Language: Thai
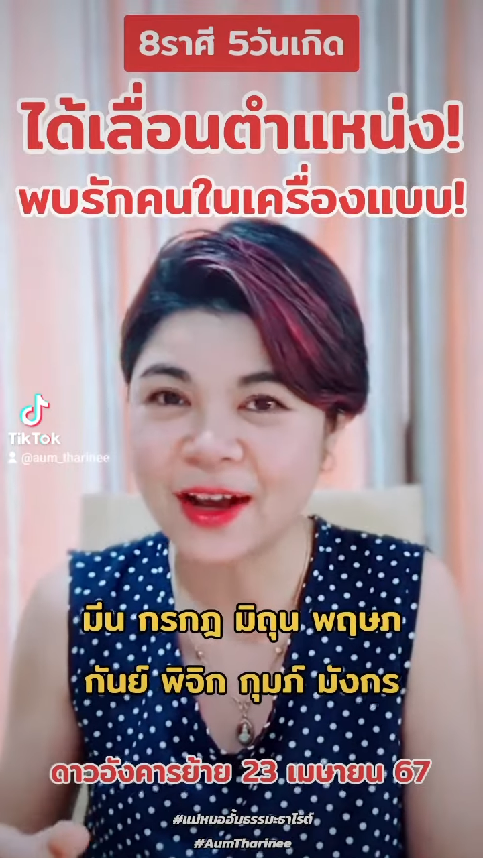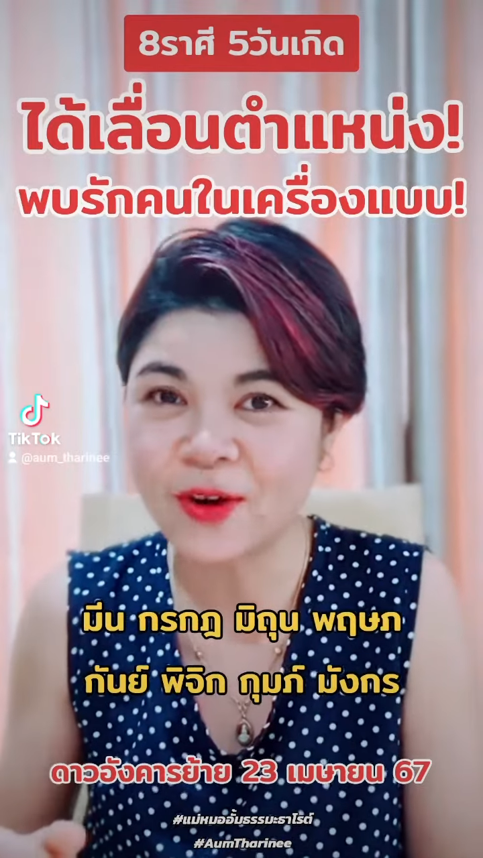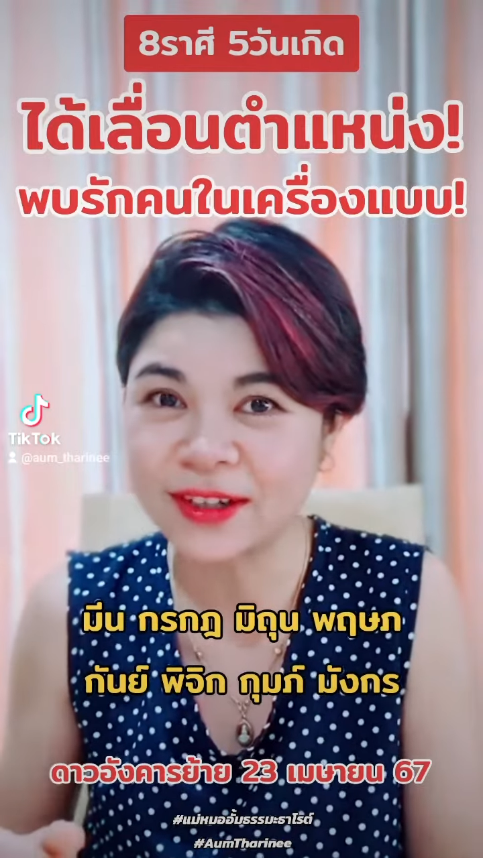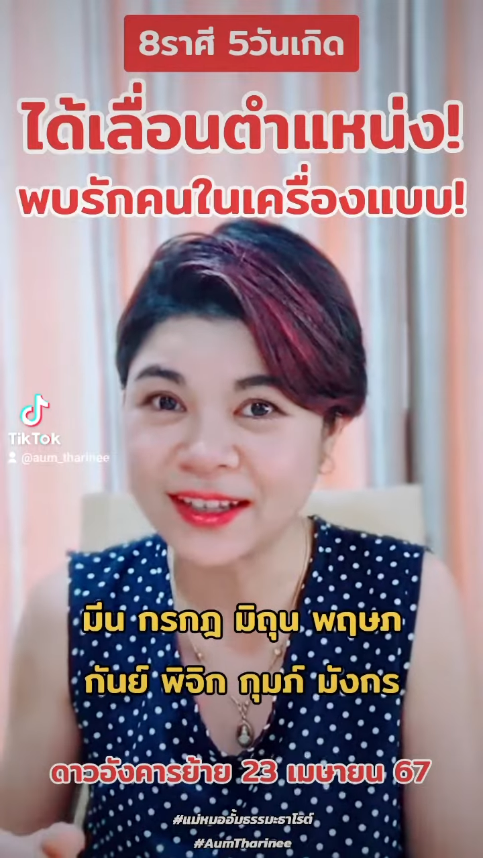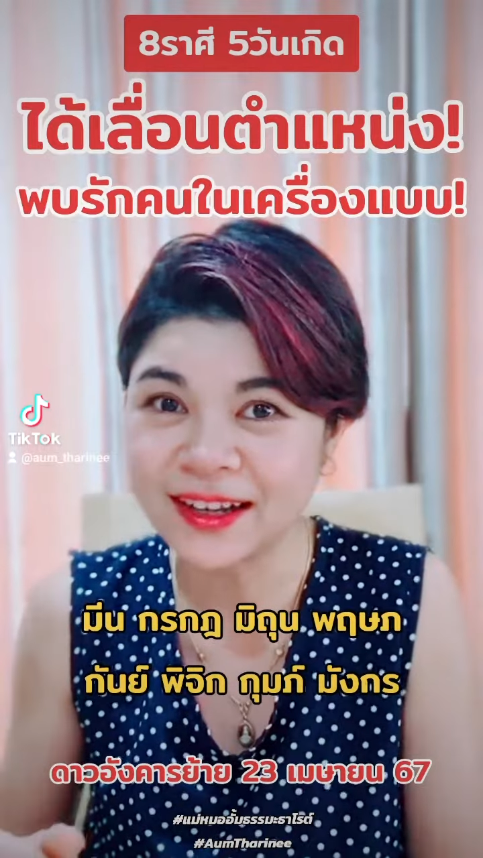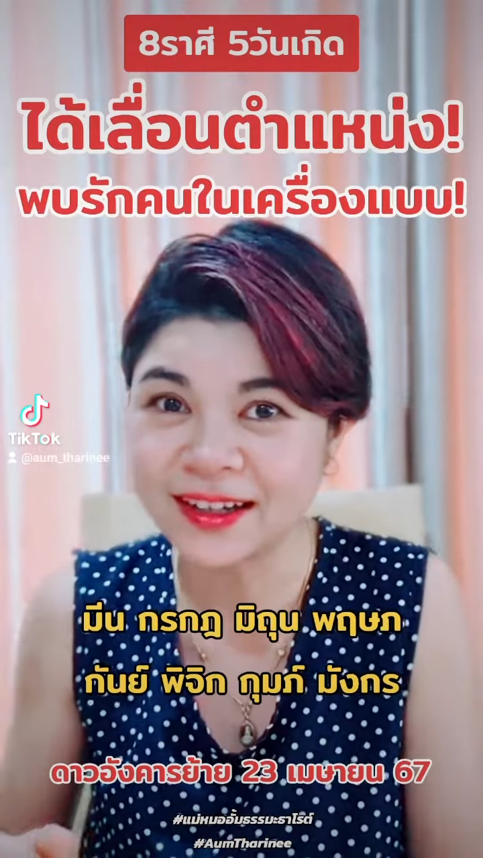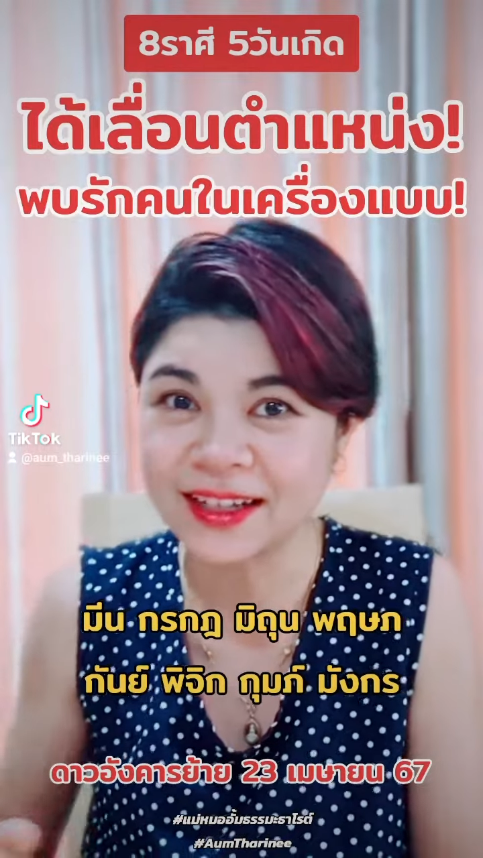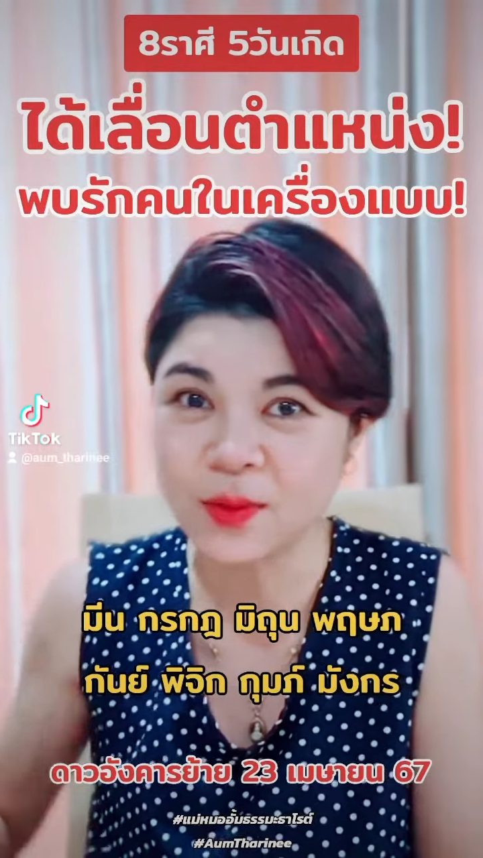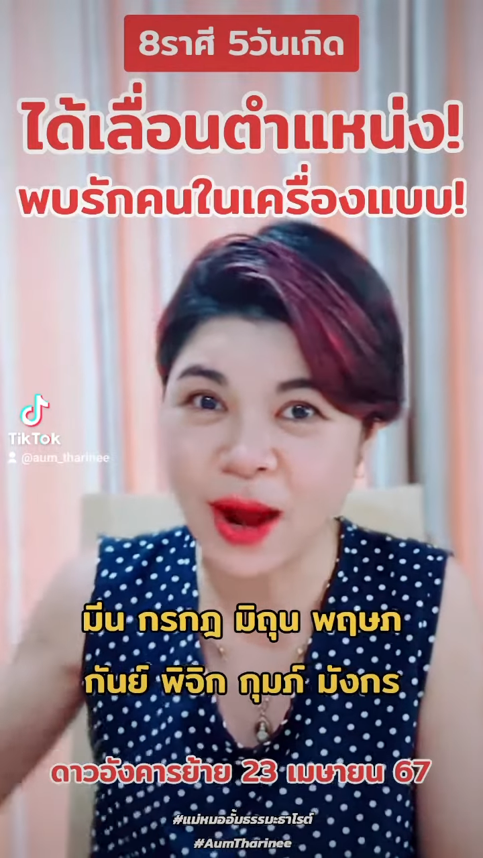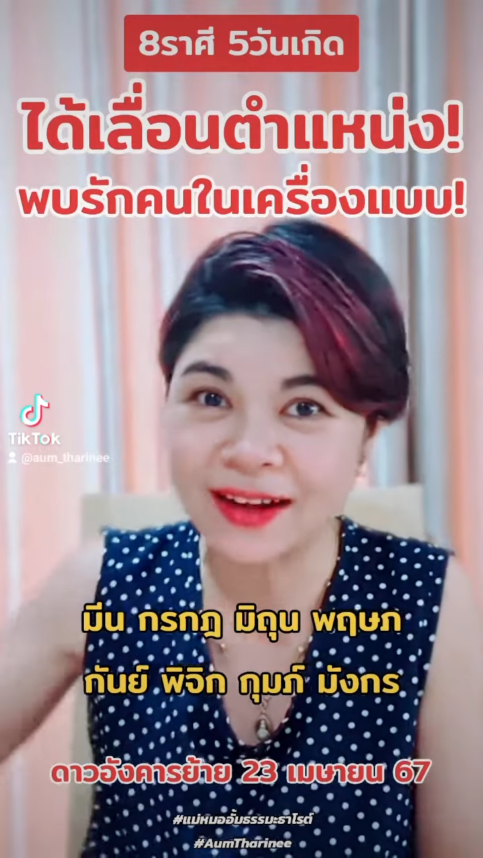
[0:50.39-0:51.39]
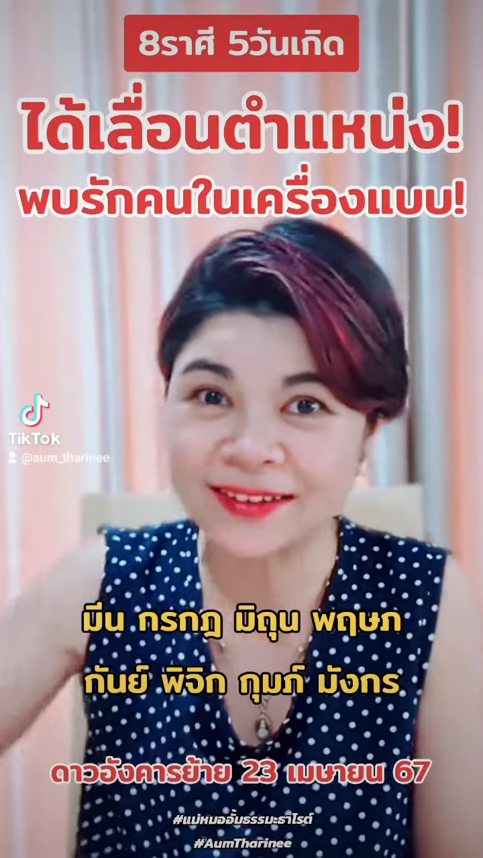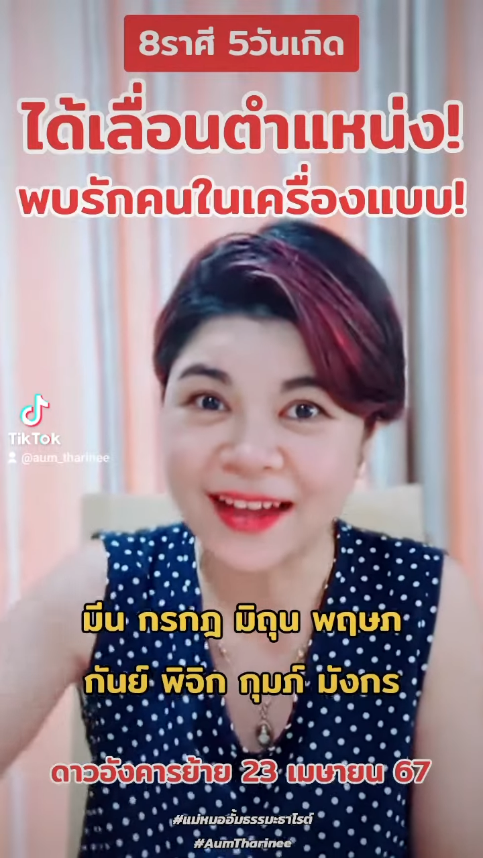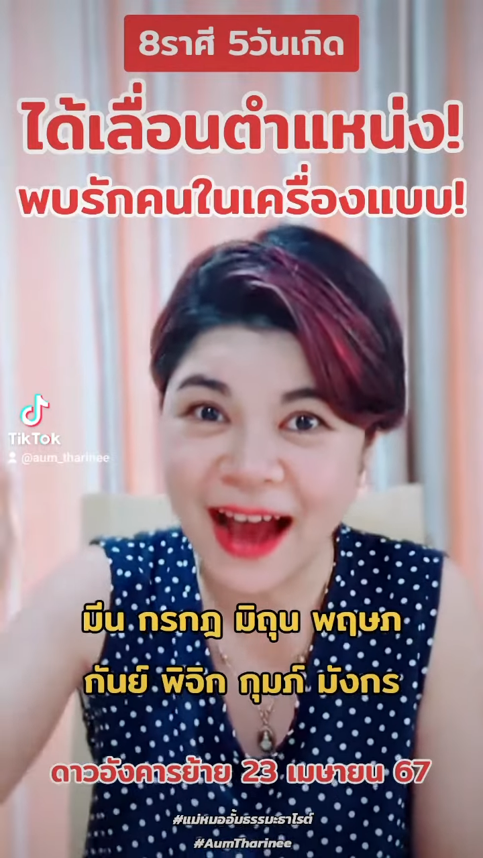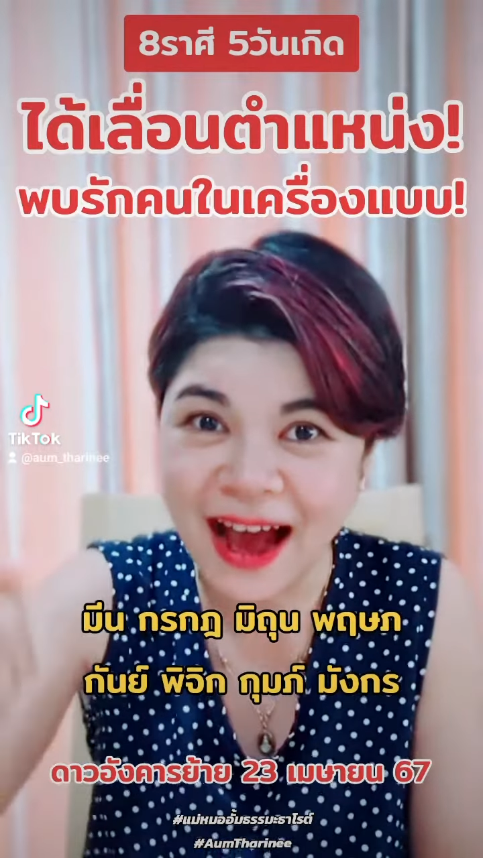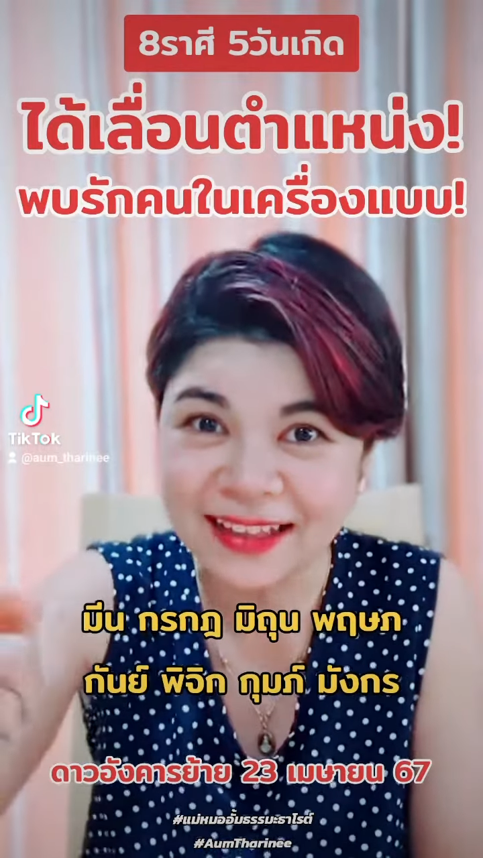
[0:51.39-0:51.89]
คนที่เกิดในวัน
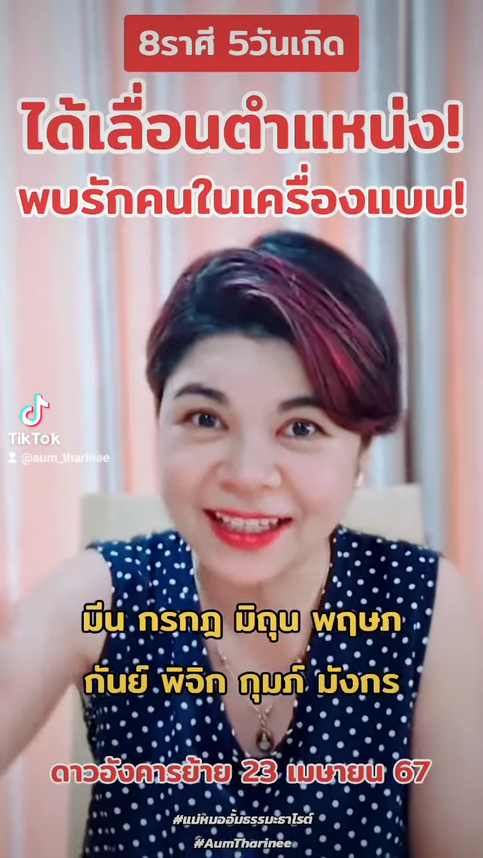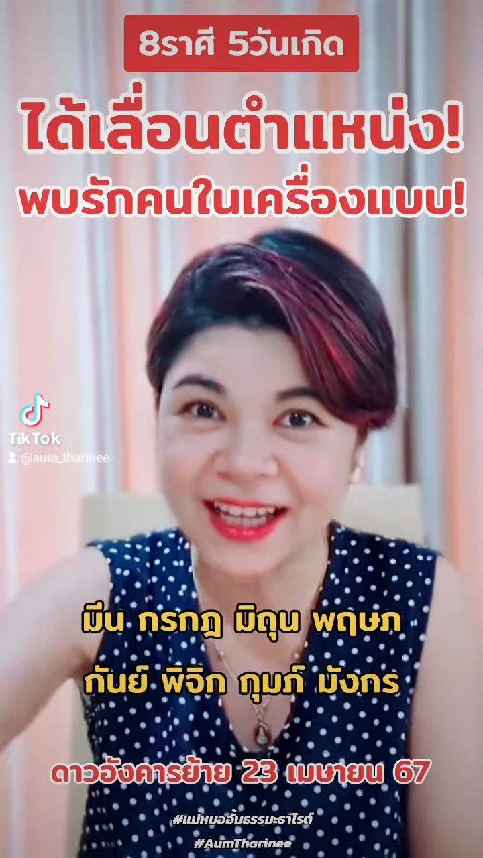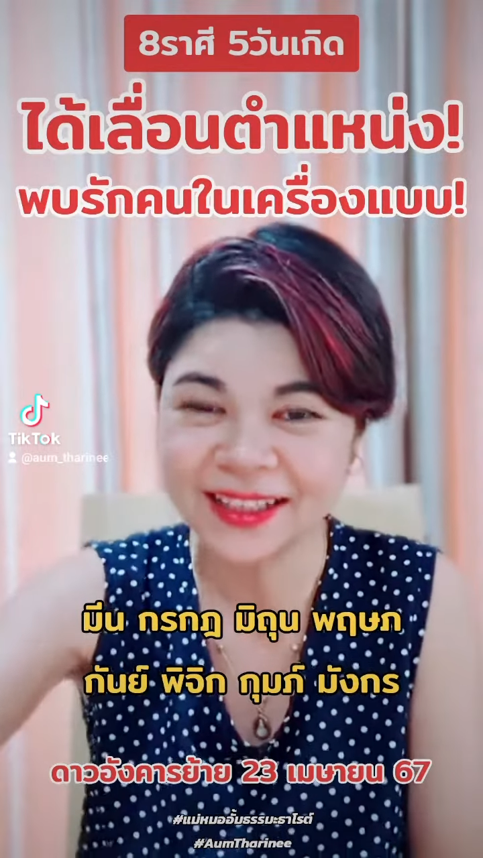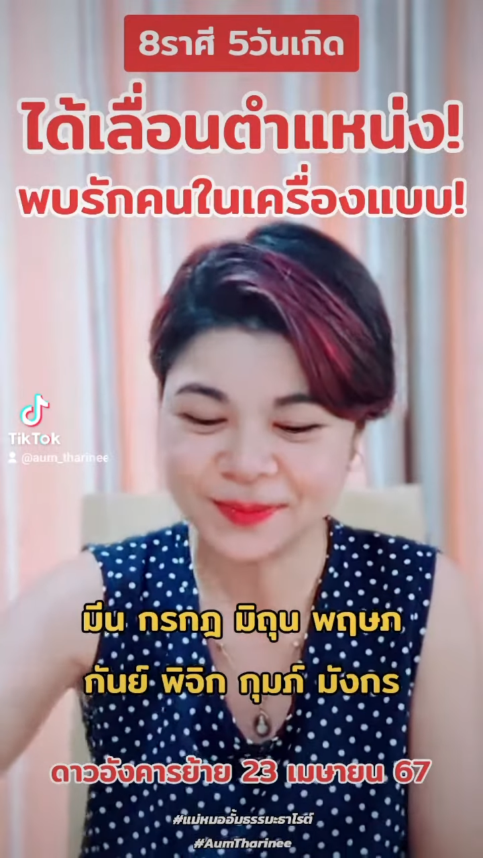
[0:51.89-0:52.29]
อาทิตย์